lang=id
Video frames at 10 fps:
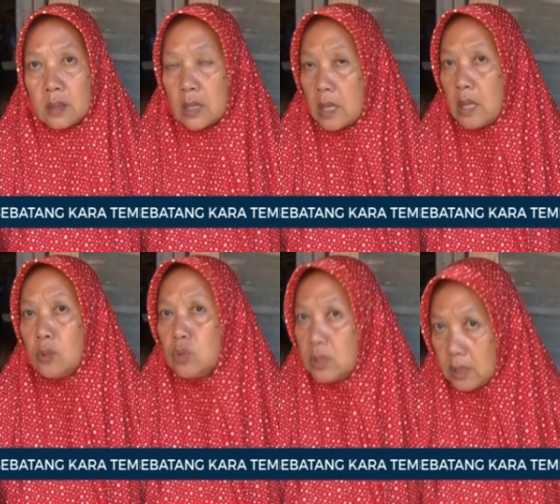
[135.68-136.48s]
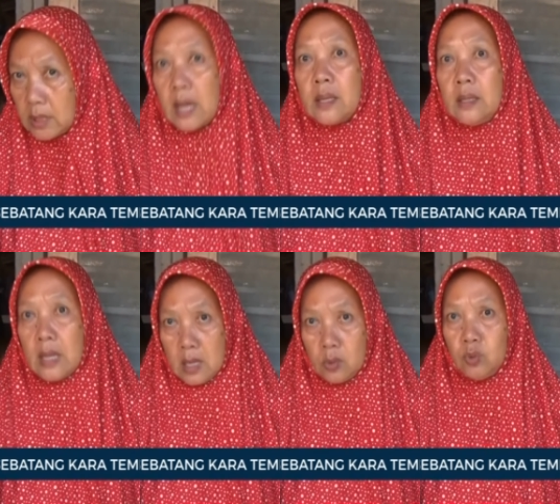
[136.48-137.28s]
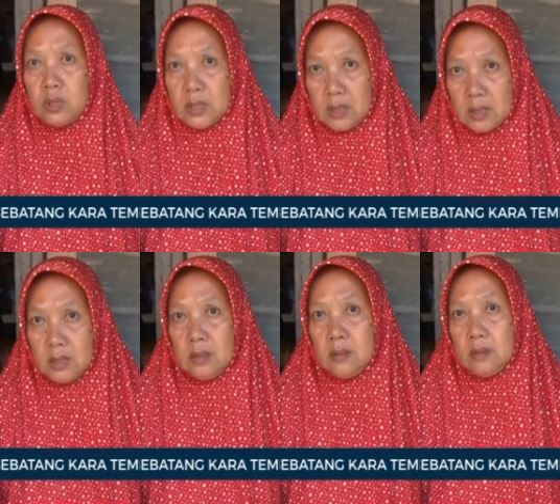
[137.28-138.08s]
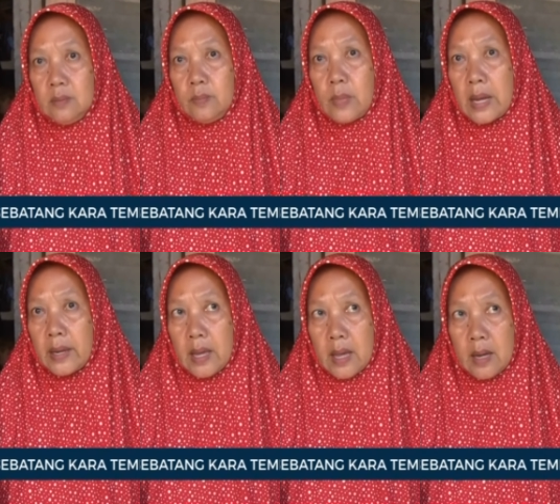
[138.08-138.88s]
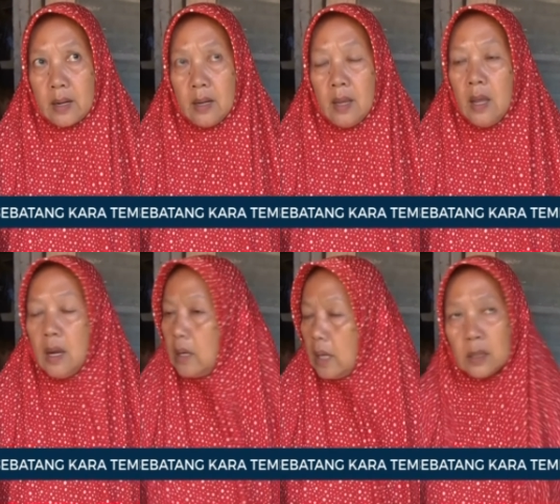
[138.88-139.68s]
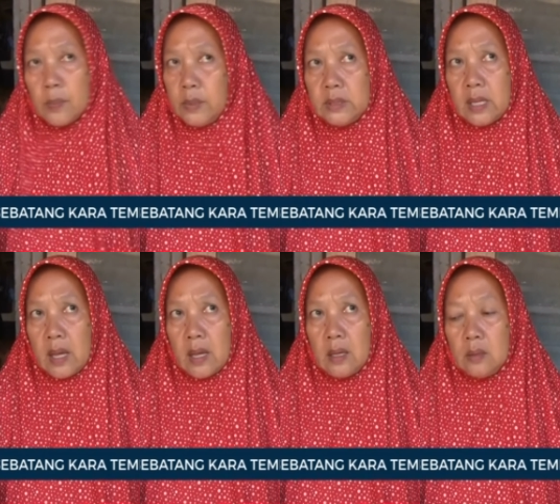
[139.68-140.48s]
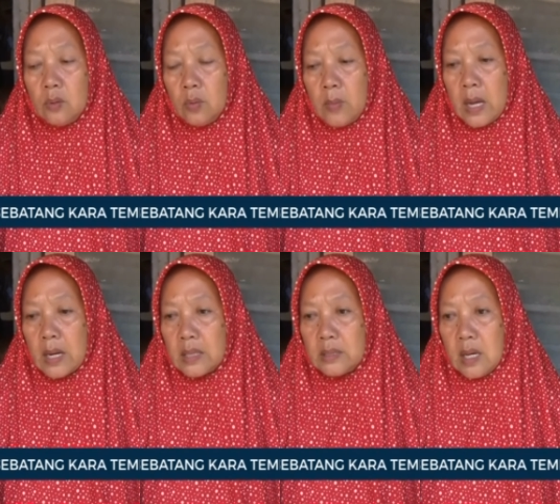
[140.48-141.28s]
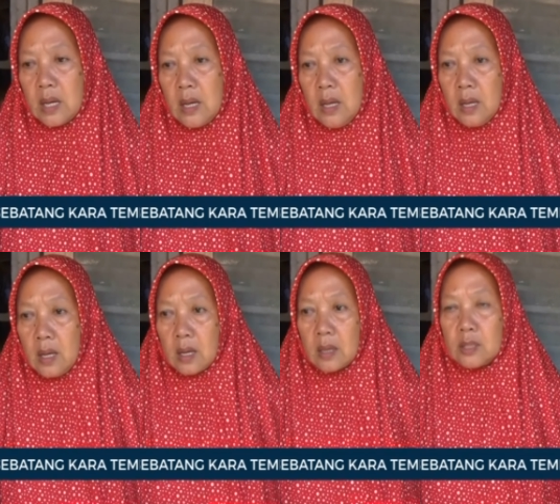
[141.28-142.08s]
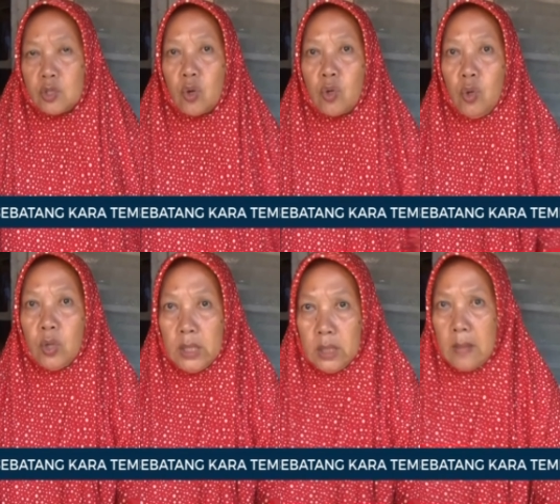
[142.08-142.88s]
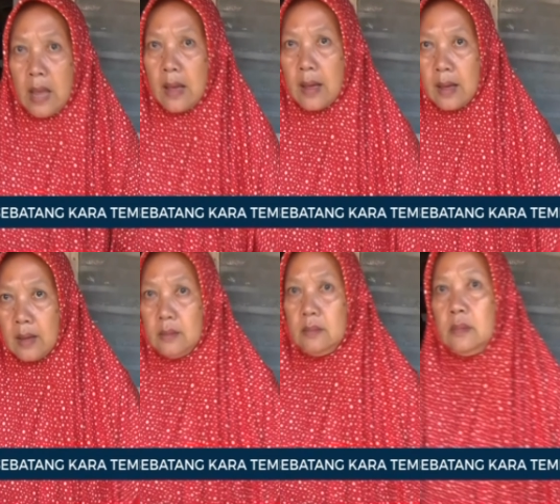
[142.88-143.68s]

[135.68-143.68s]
kan kayak nyuci ya kita yang nyuci hmm. melihat Pakaian. juga nggak bisa bu melihat nggak bisa itu makan aja hmm disodorin makan